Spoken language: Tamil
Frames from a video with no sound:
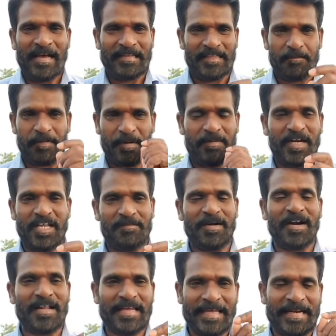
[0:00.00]
அந்த
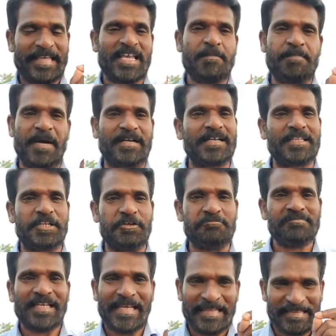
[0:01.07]
பிரபல்யமான இணைய பக்கத்திலும்